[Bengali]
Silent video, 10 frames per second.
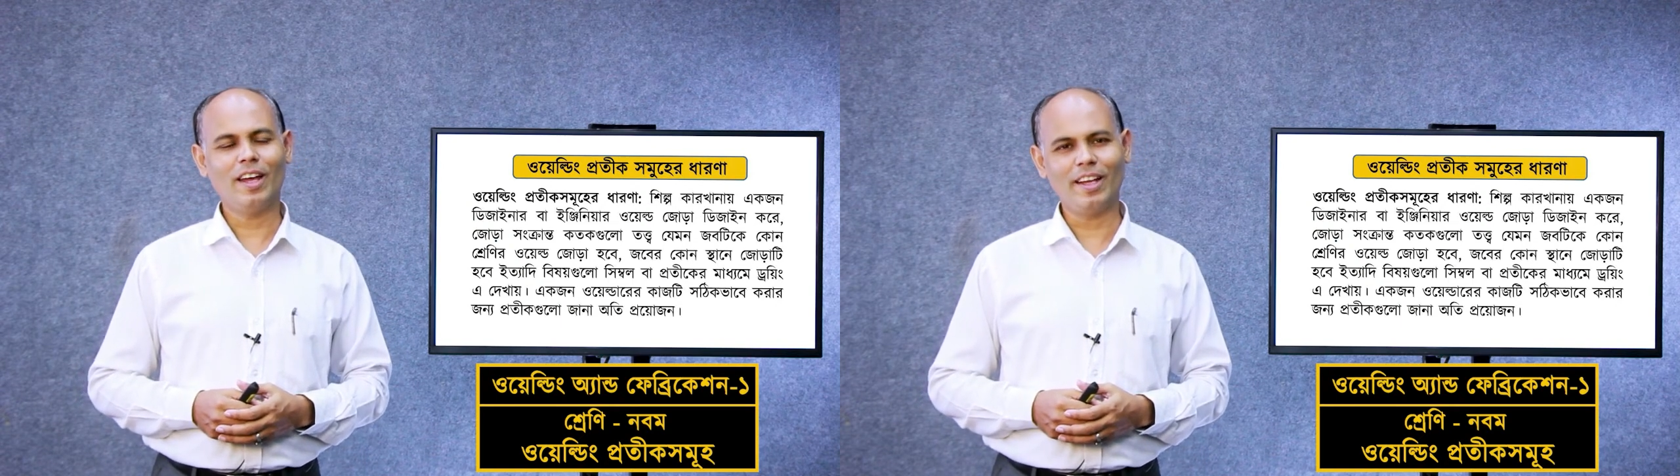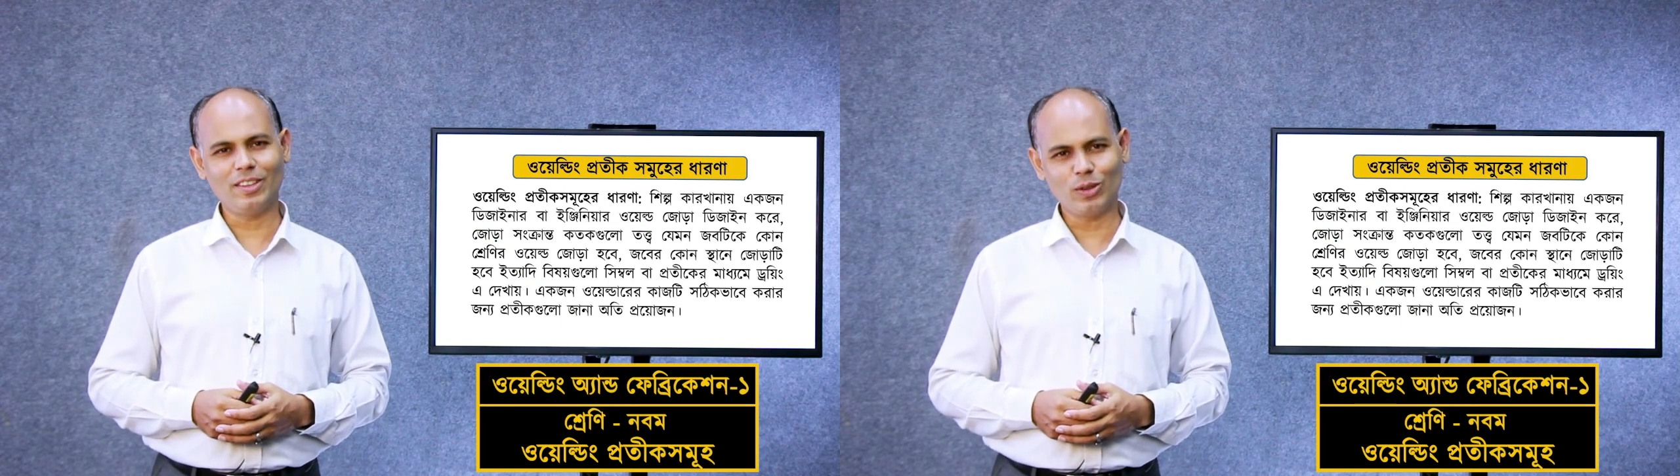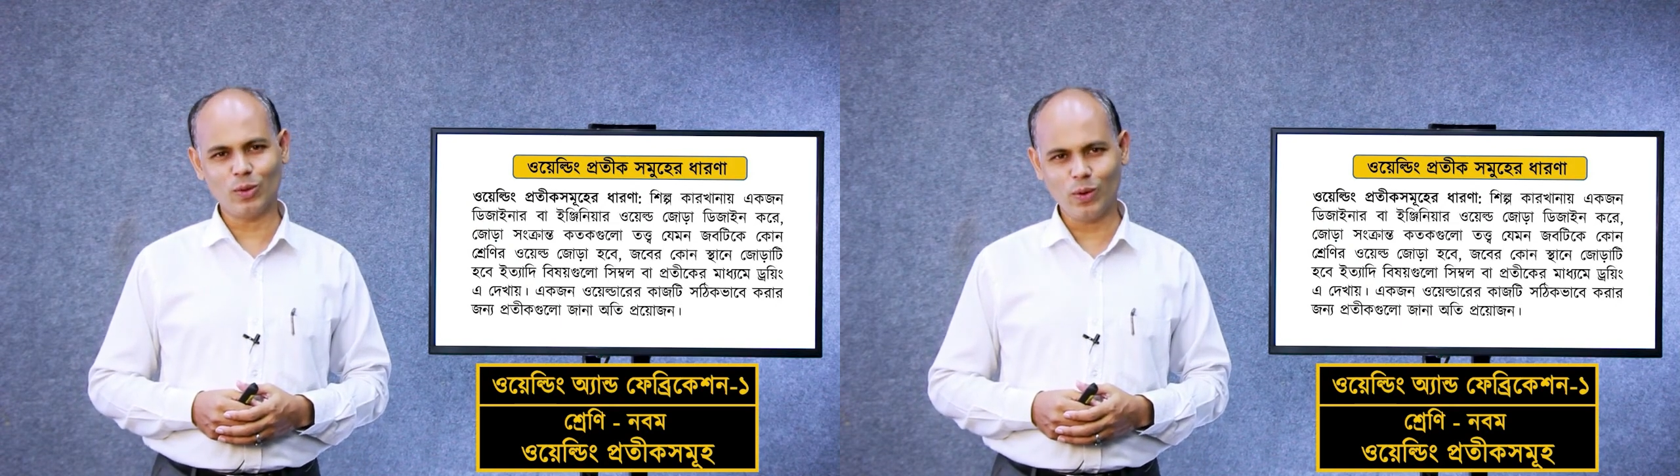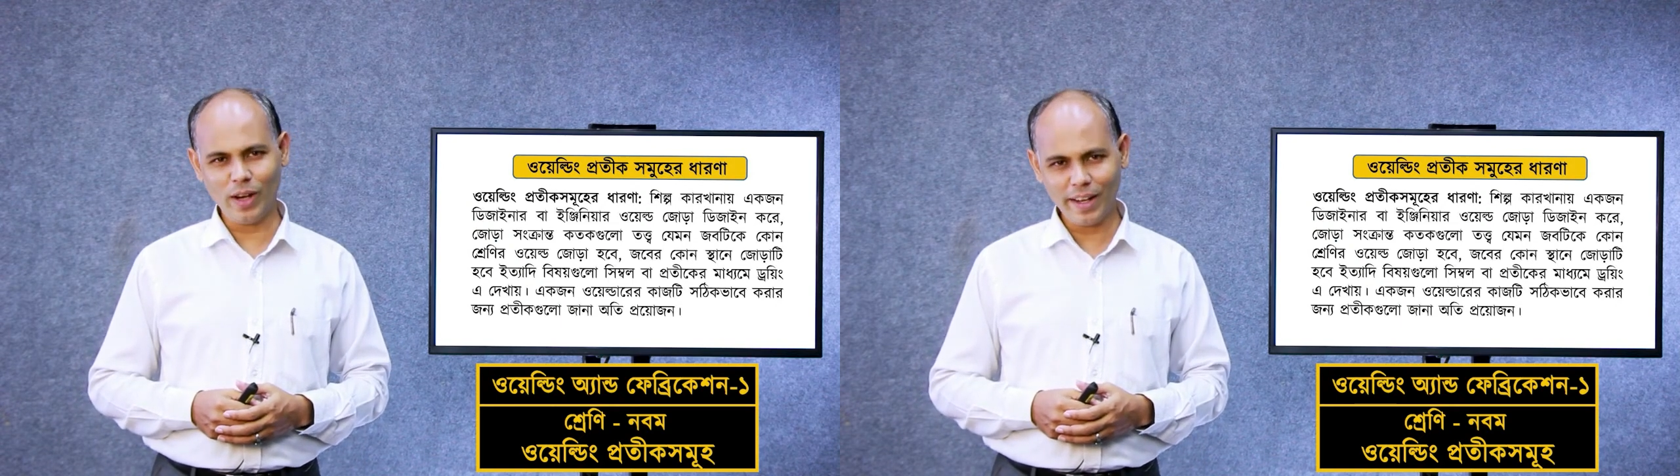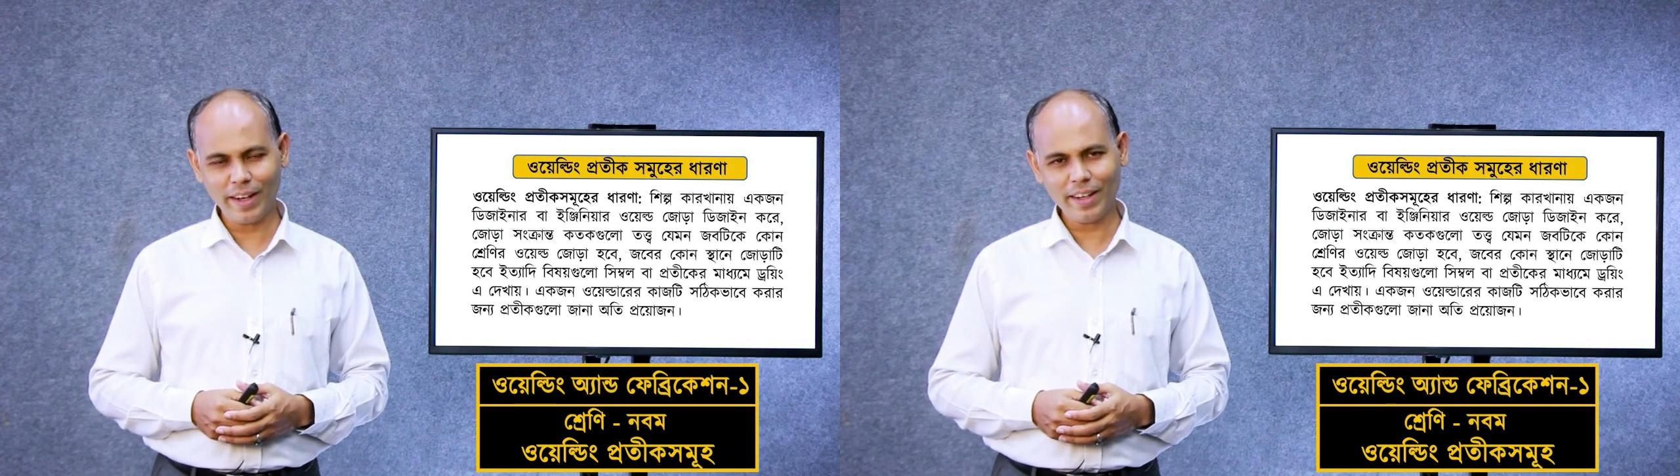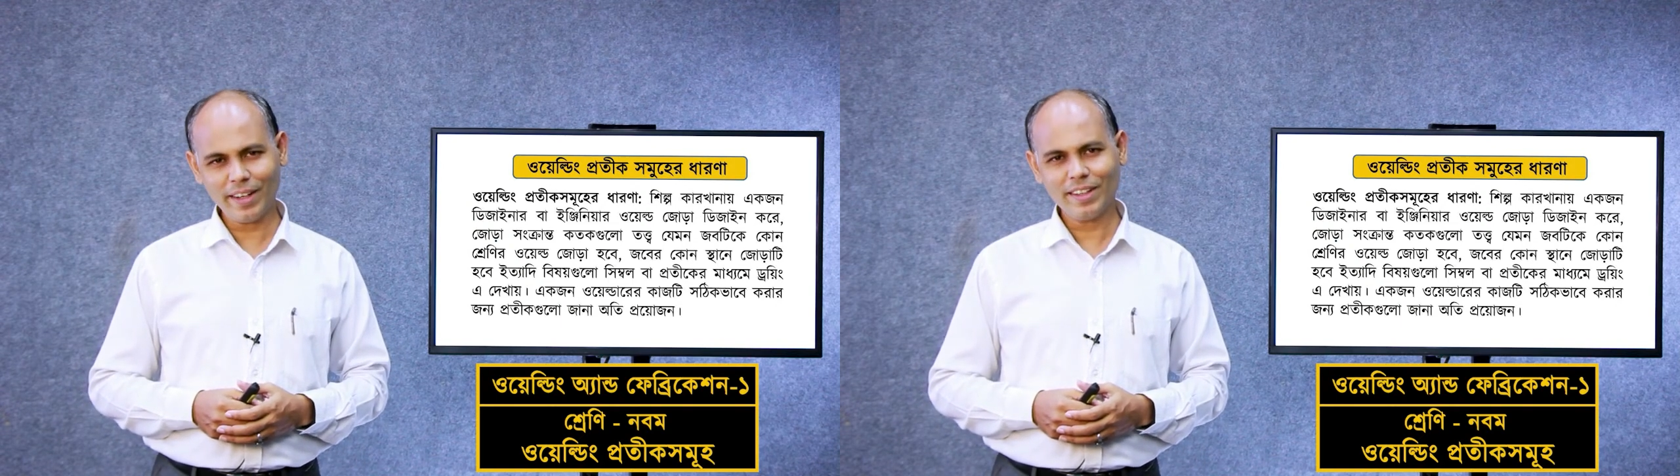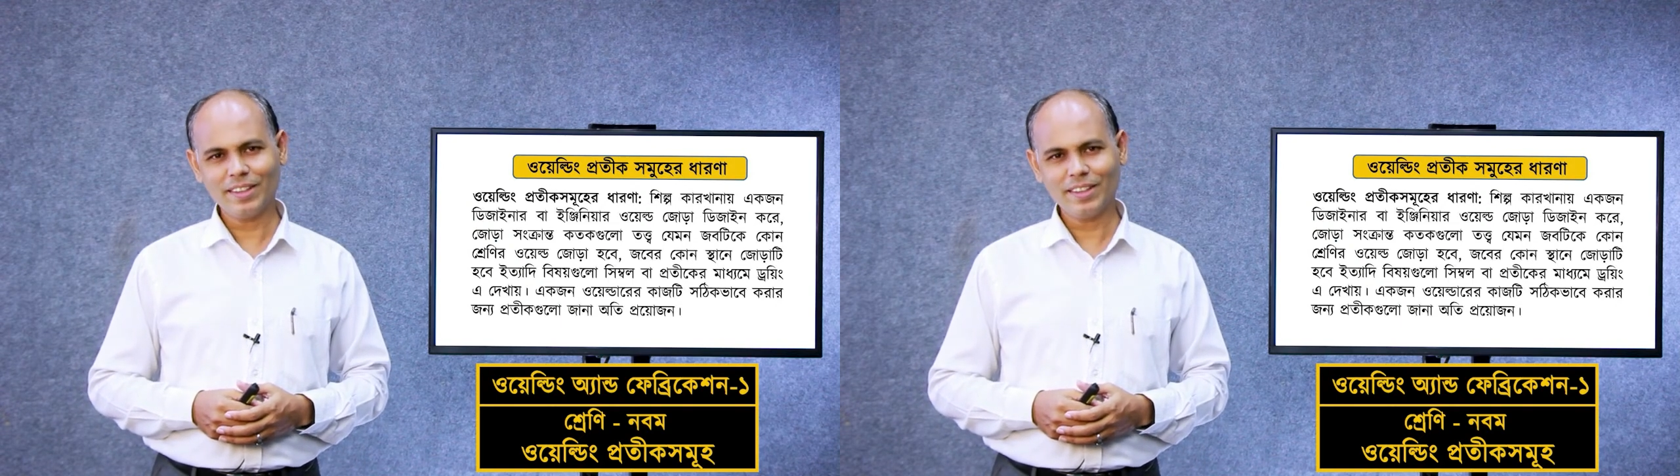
একজন ওয়েল্ডারের